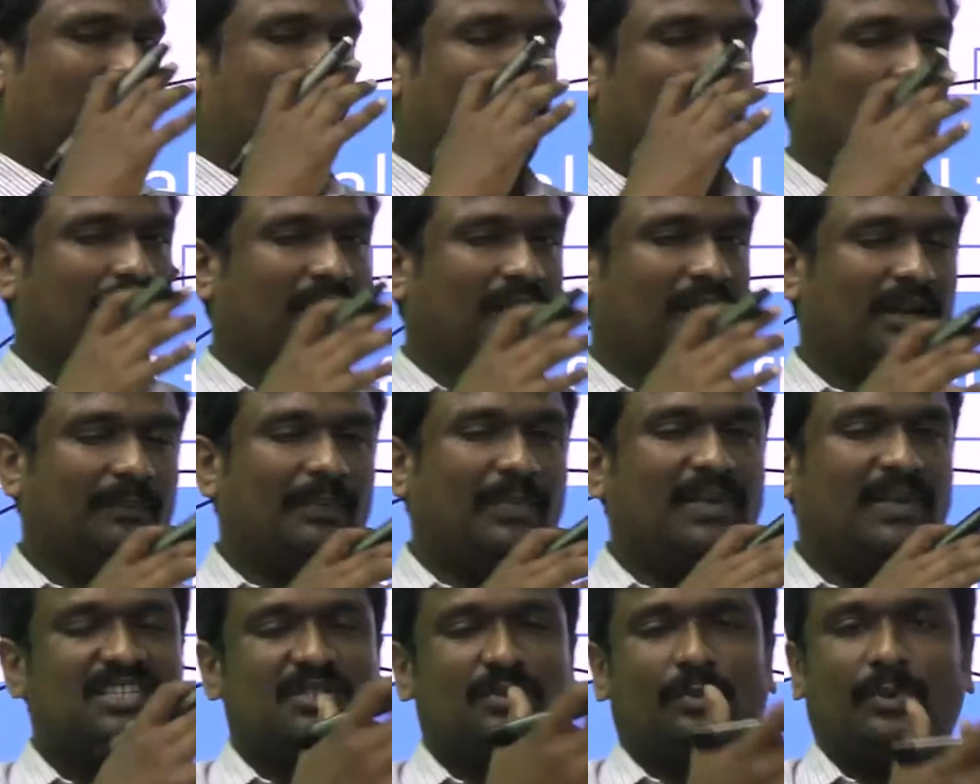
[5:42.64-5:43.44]
ஒரு
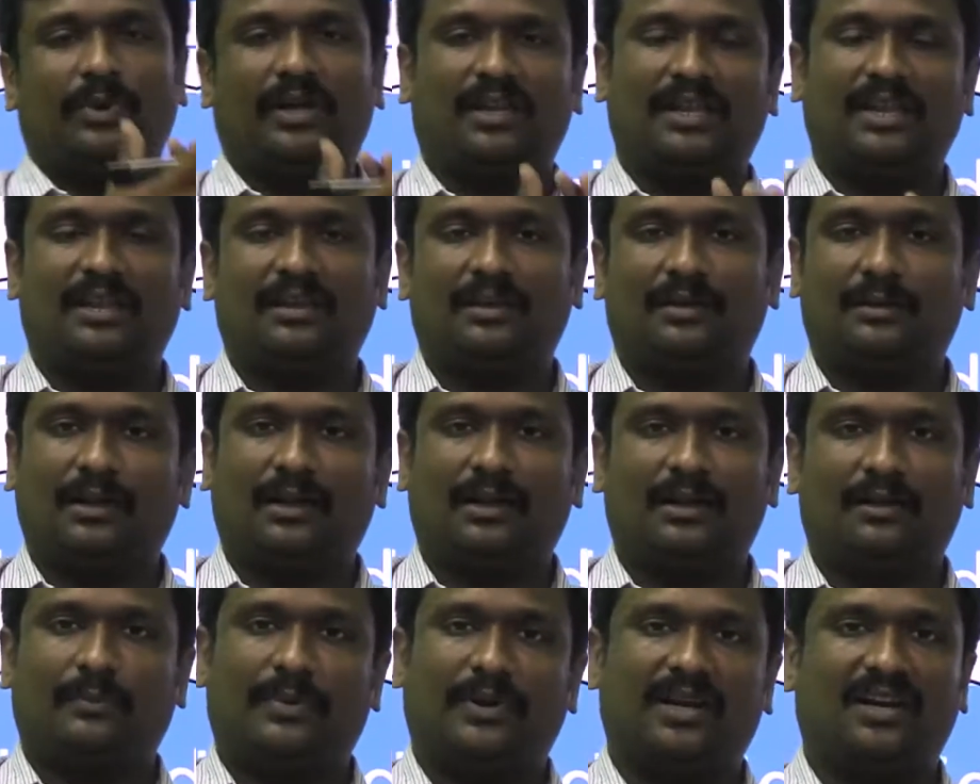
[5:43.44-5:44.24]
பெஞ்ச்
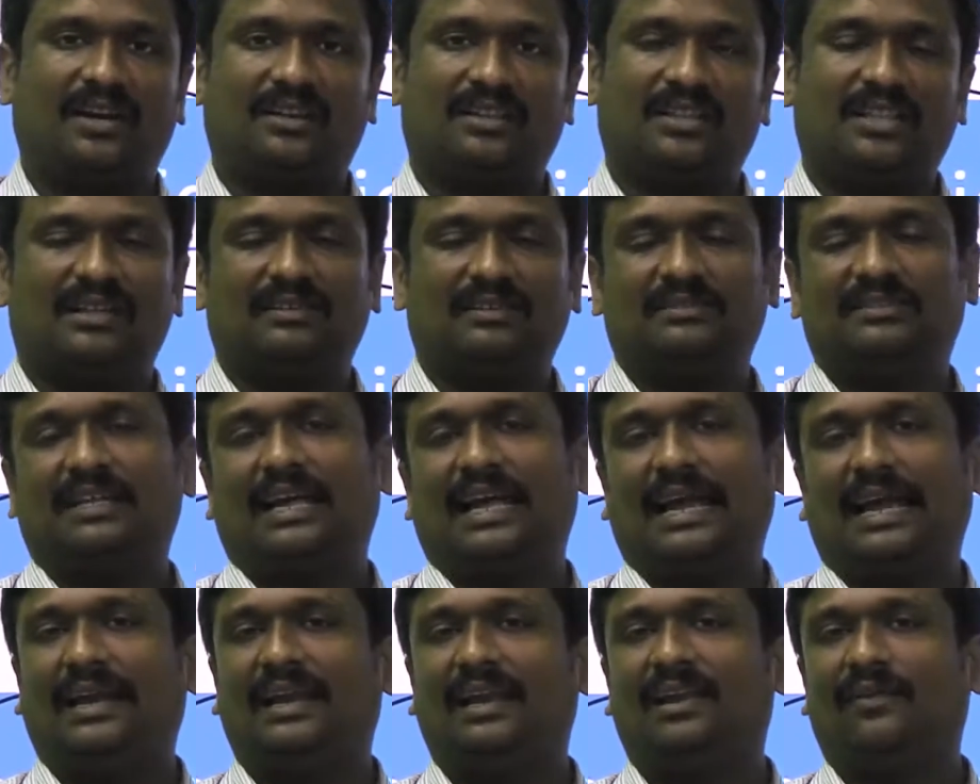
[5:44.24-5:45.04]
மார்க்கிங்காக பண்ணுறது தான் வந்து
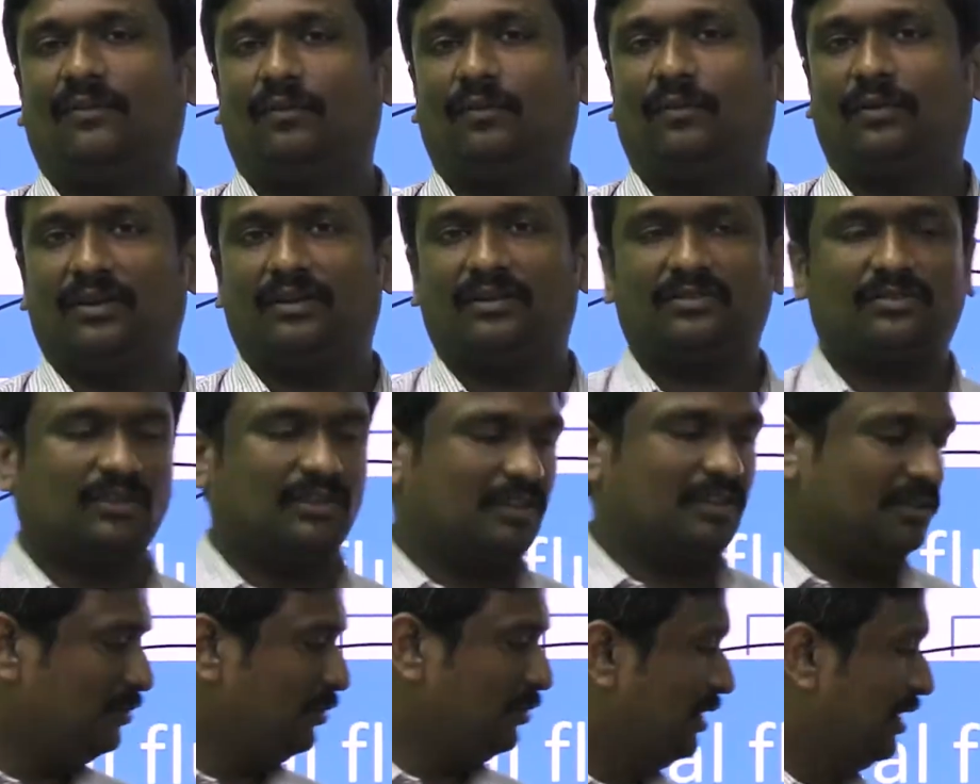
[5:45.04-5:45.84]
ஐடியல் ஃப்ளூயிட் ஸோ
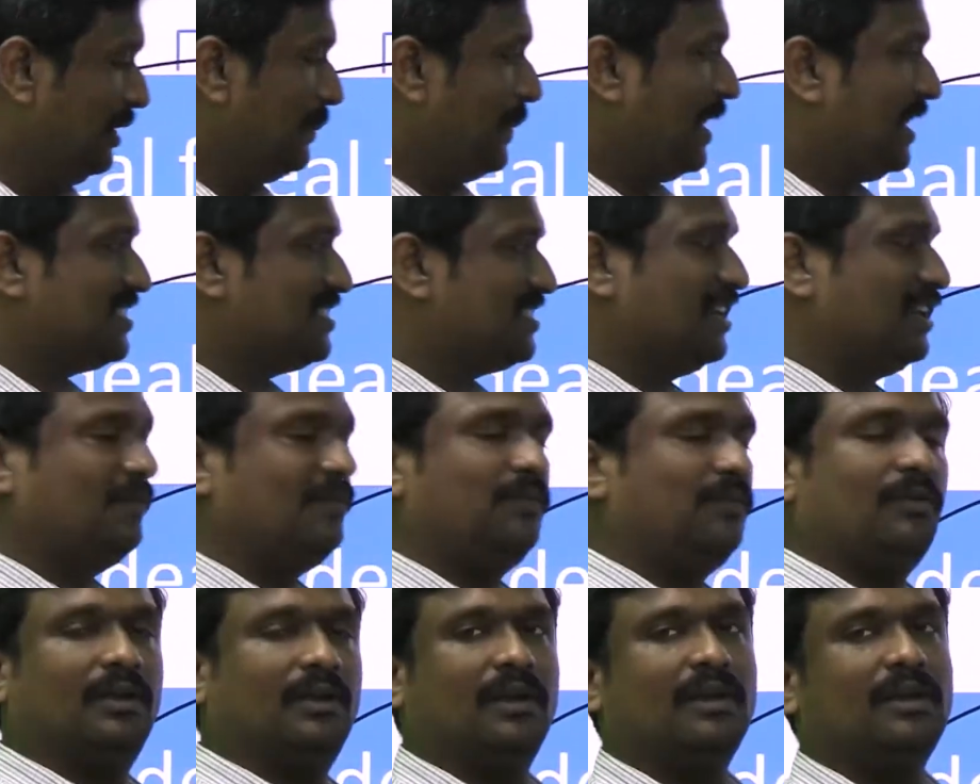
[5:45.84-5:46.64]
இது வந்து ஒரு இமேஜினரி
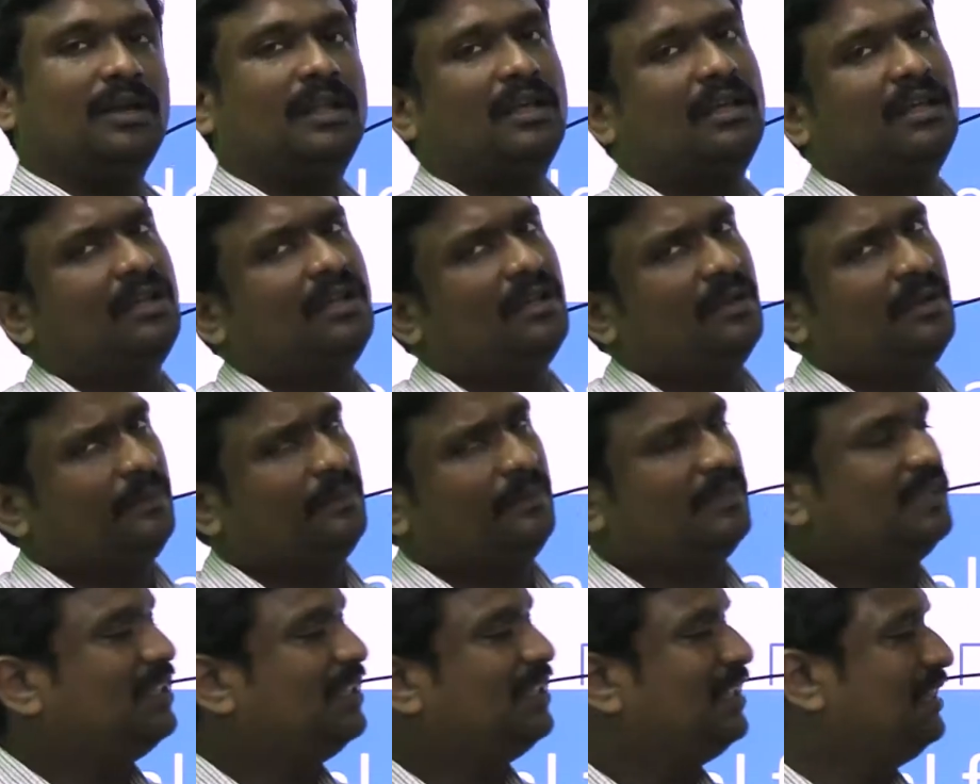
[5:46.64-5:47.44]
ஃப்ளூயிட்
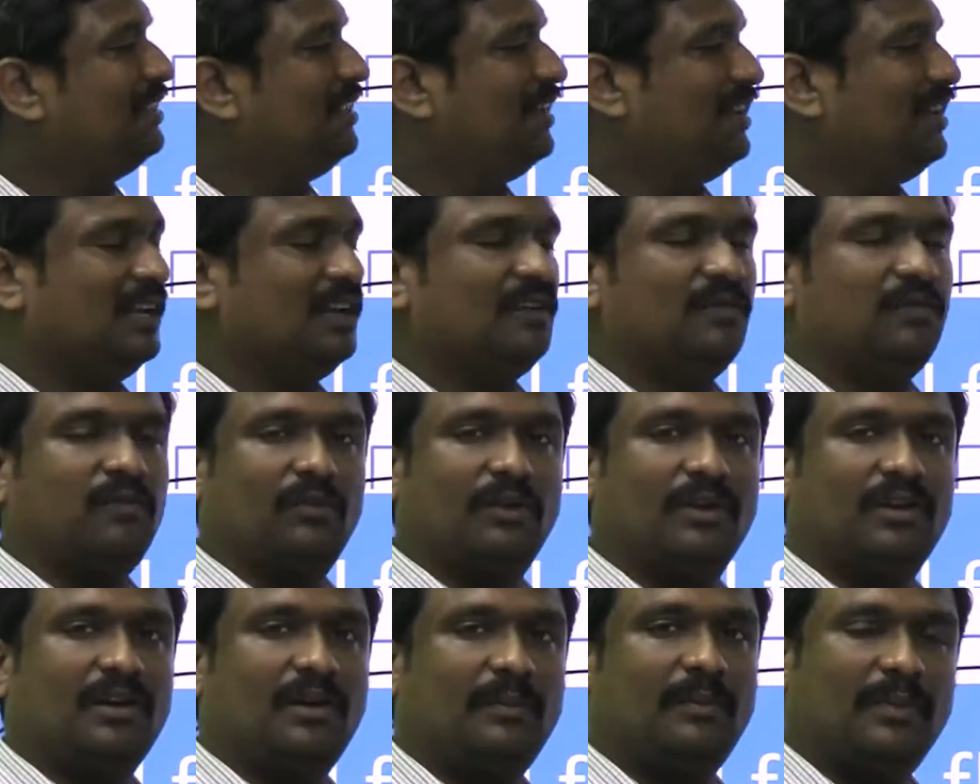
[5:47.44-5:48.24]
இது வந்து ரியல்
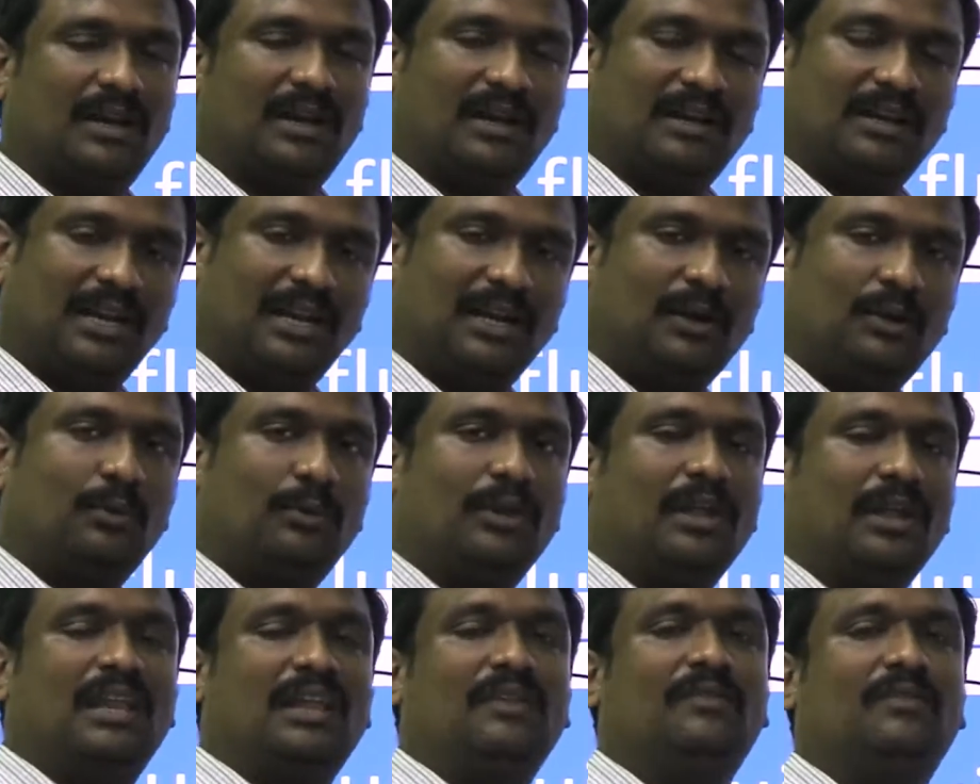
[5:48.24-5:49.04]
ஃப்ளூயிட் நம்ம டே டு
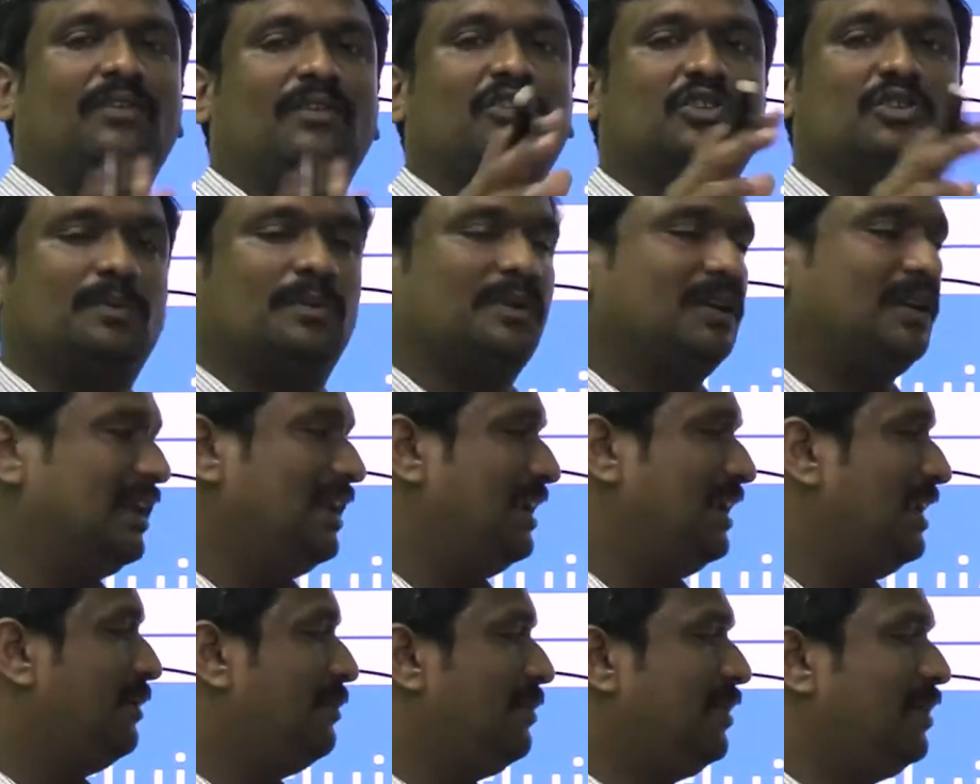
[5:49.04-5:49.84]
டே லைஃப்ல யூஸ் பண்ணுற
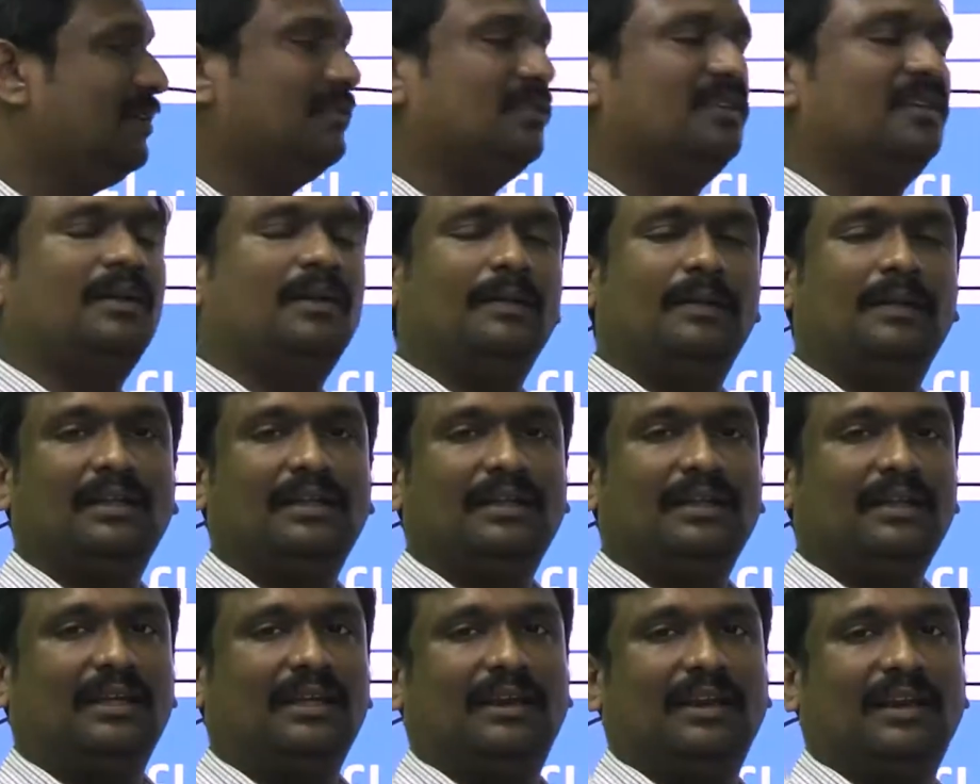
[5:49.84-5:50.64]
எல்லாமே வந்து
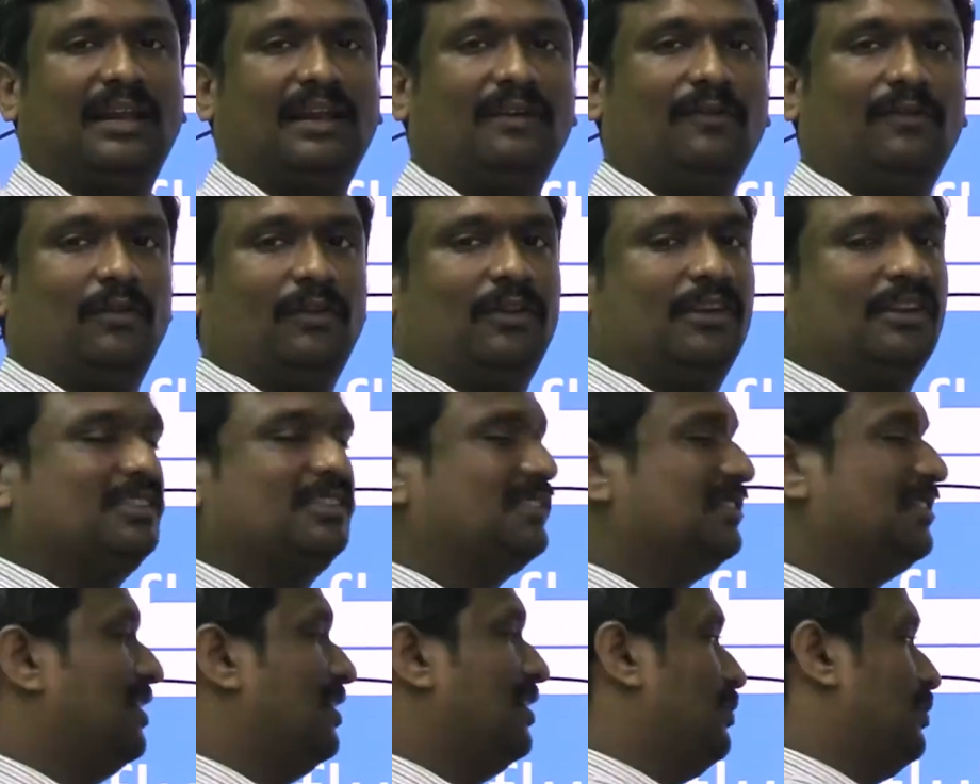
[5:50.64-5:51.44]
ரியல் ஃப்ளூயிட்ஸ் தான்